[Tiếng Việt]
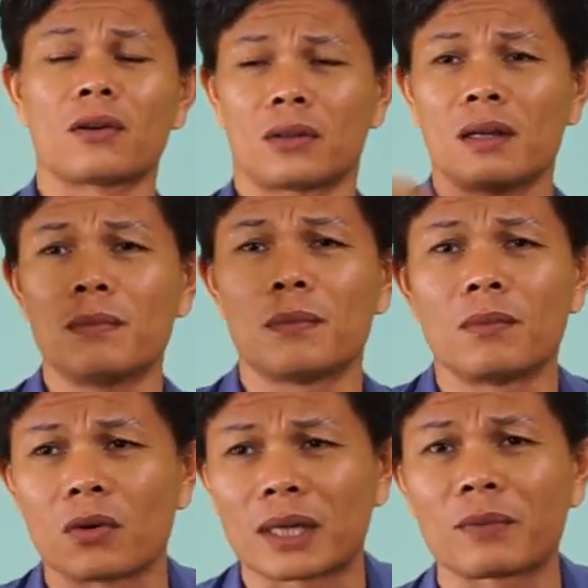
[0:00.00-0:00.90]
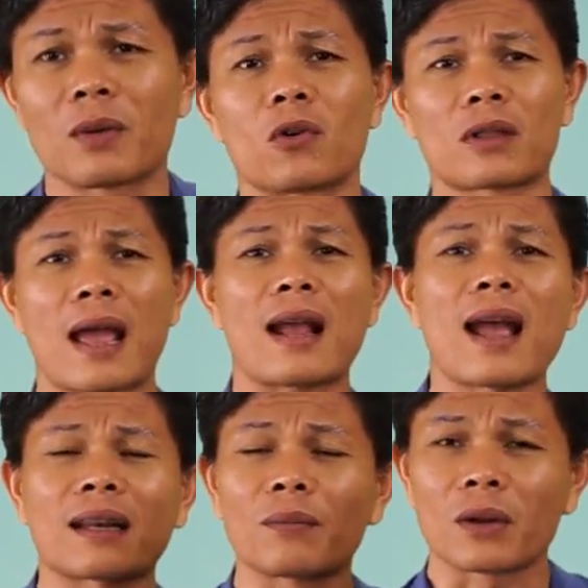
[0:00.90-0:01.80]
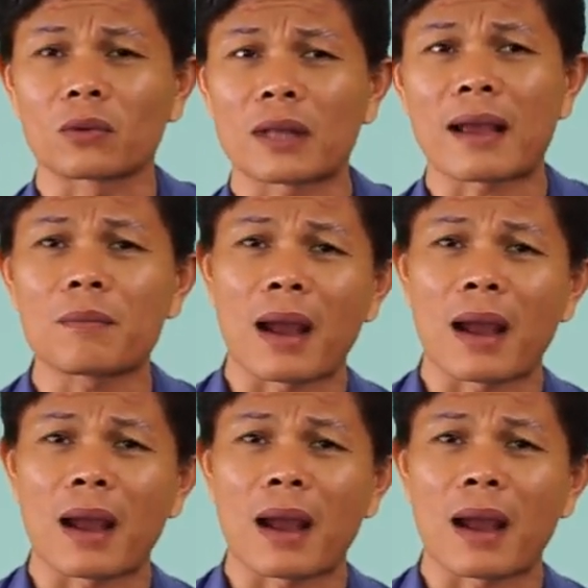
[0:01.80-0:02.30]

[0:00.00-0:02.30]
rồi tới 100 triệu một tháng, 200 triệu một tháng.